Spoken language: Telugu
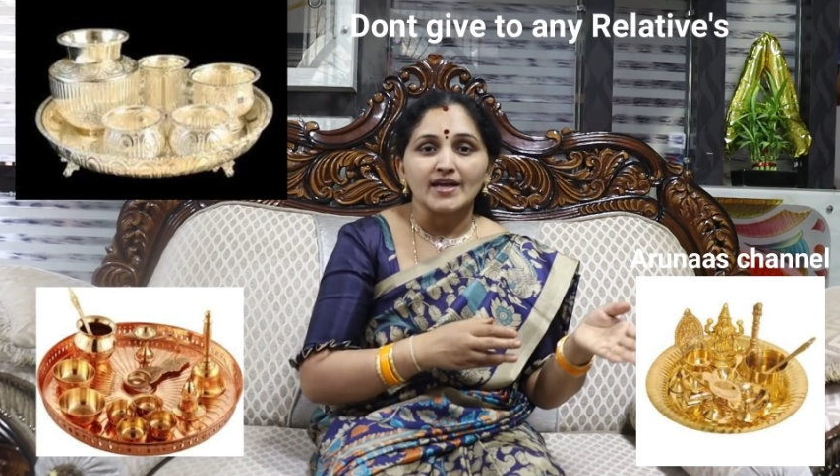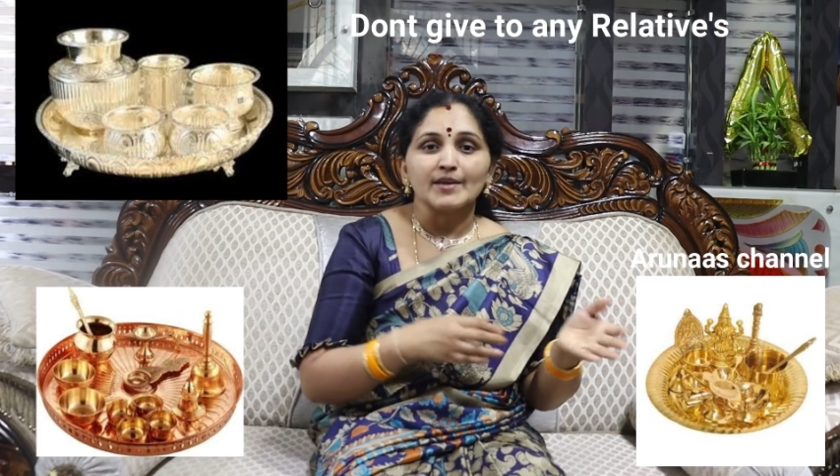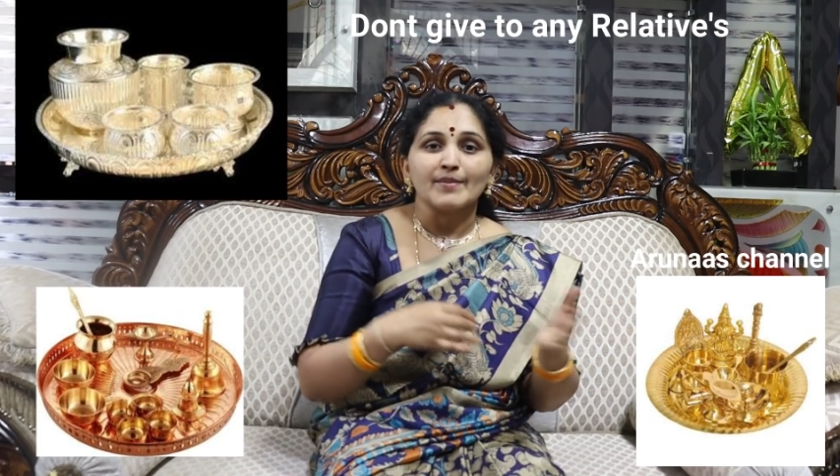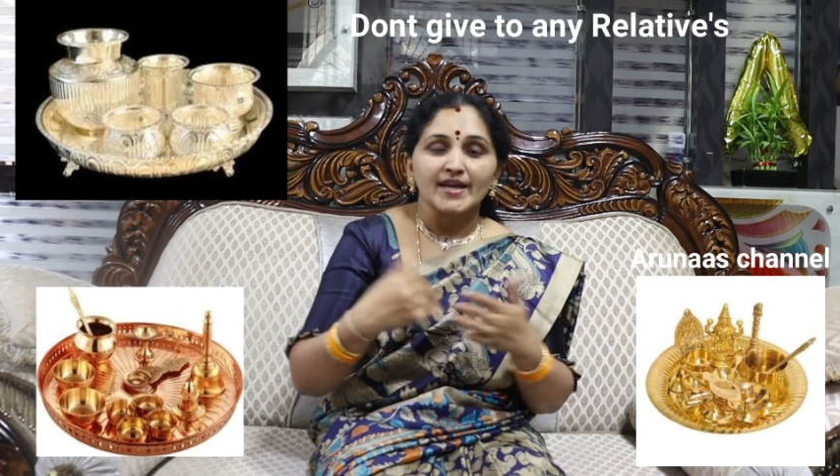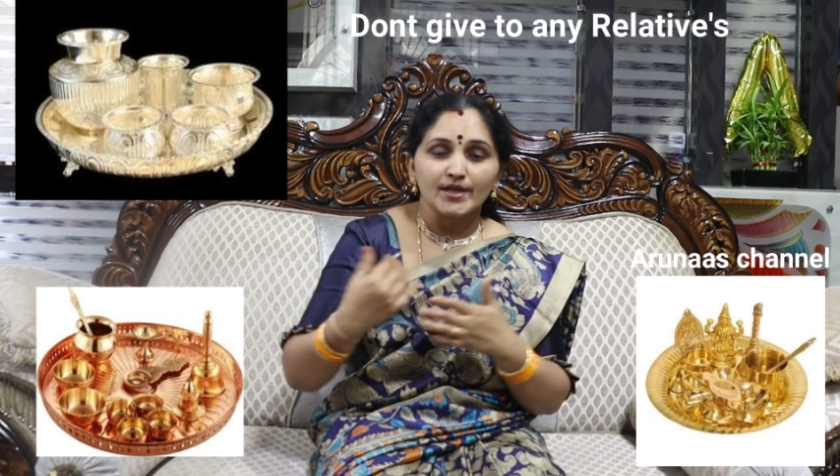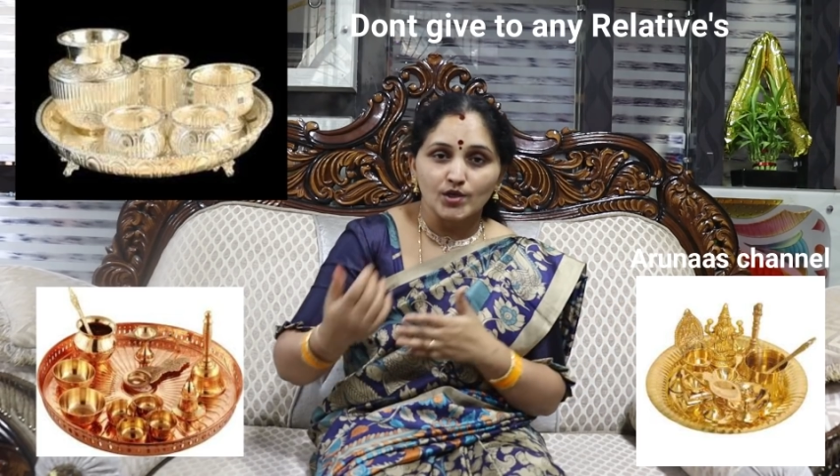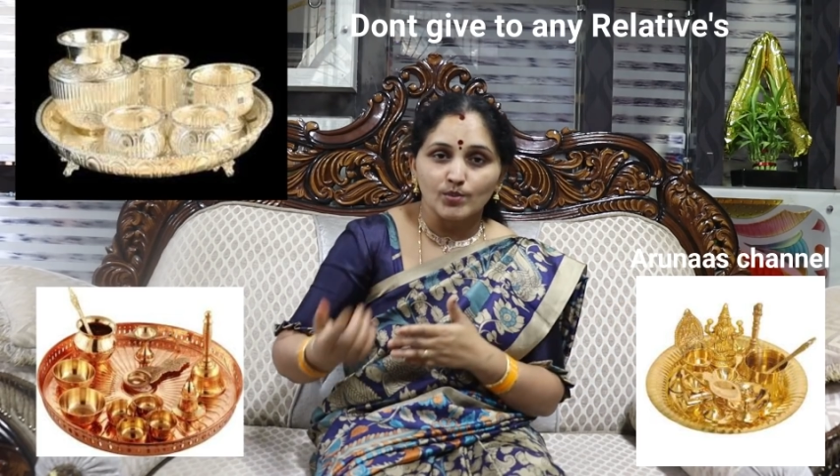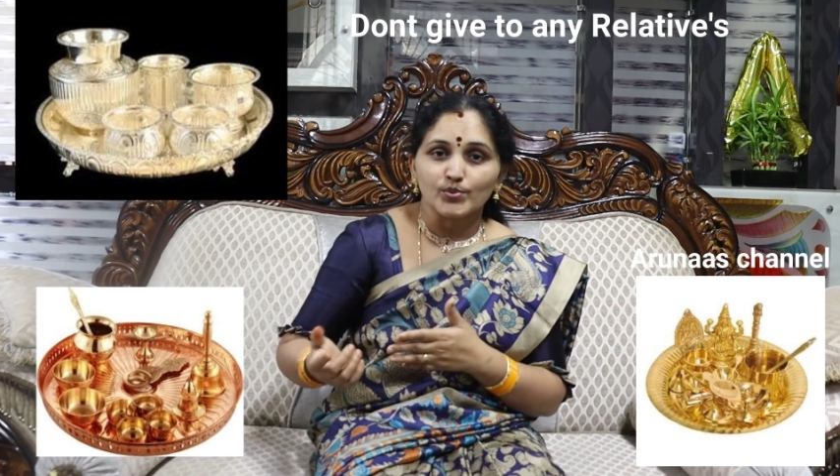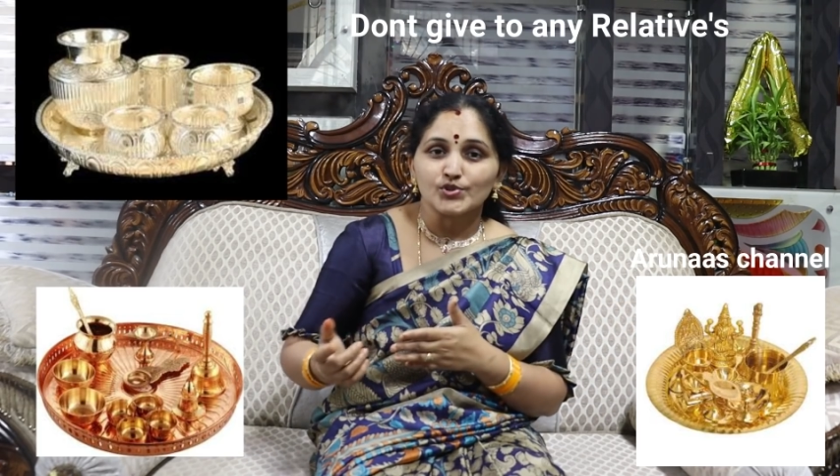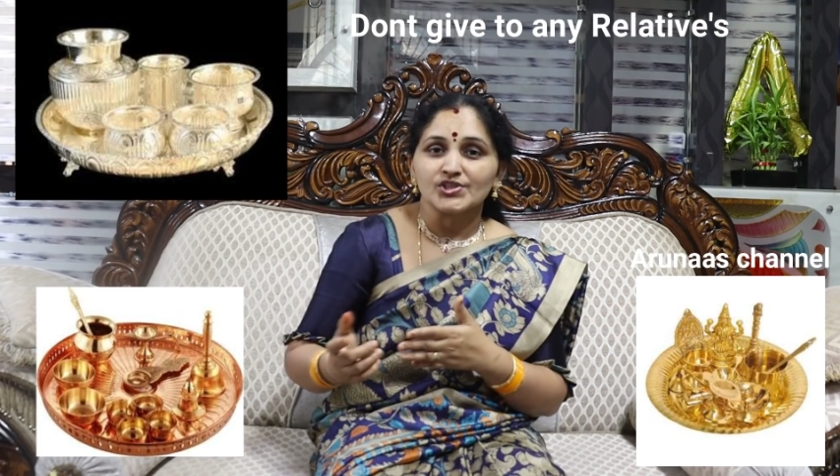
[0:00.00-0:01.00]
కానీ మా
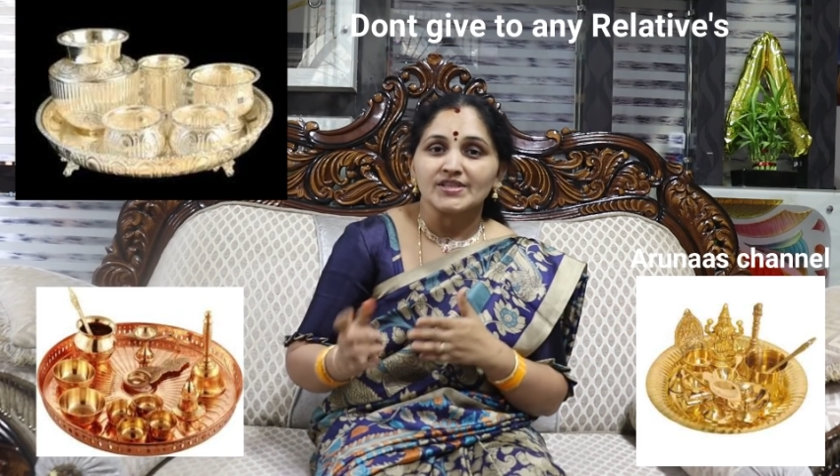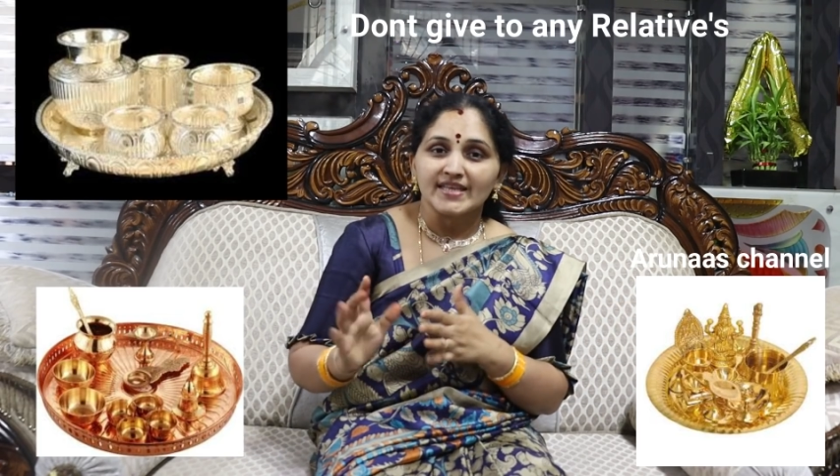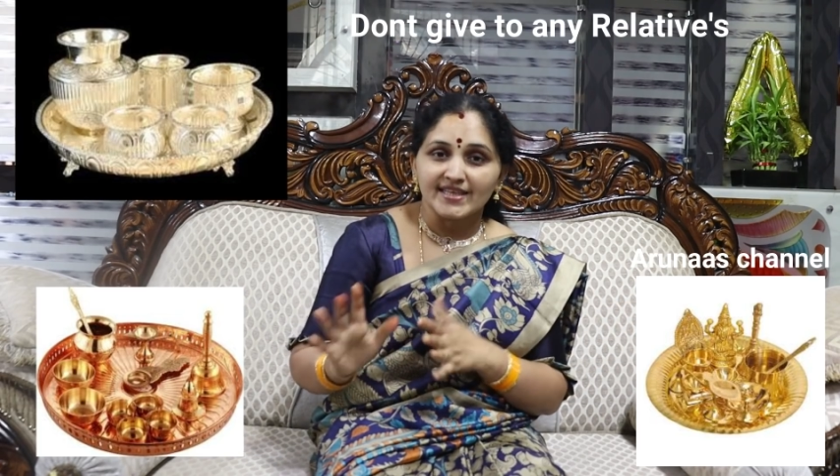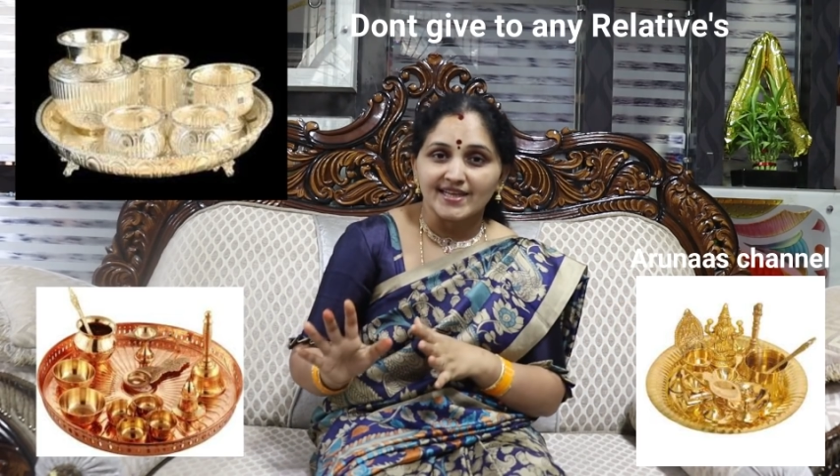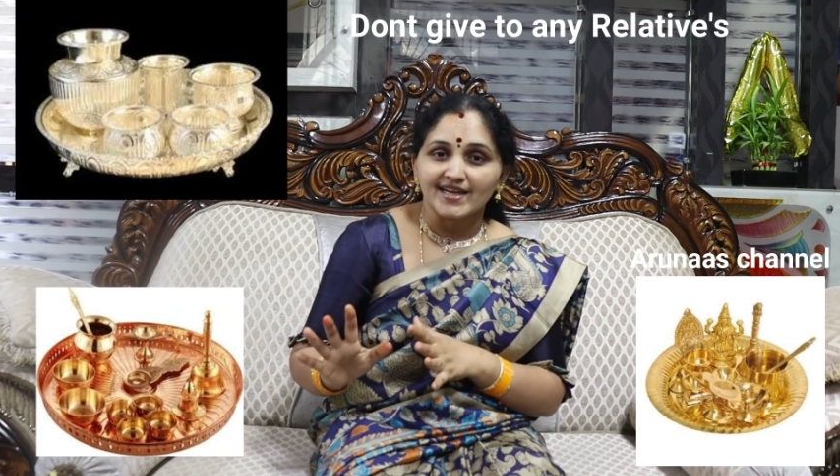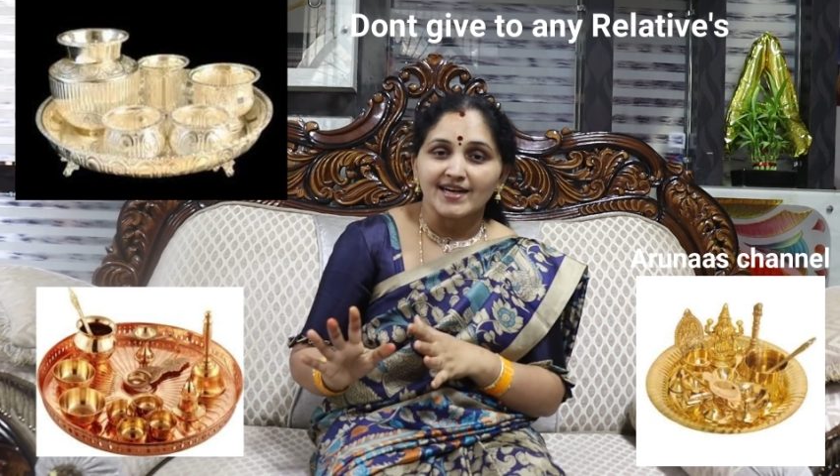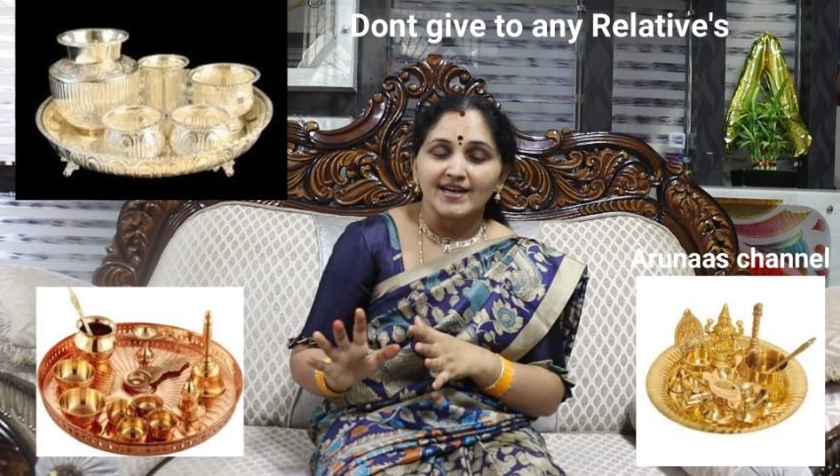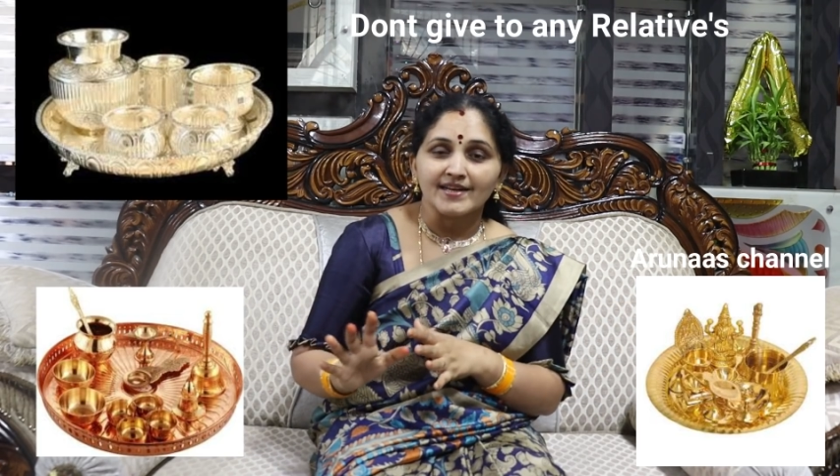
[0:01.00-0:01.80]
ఇంట్లో పూజింది ఇయ్యక్క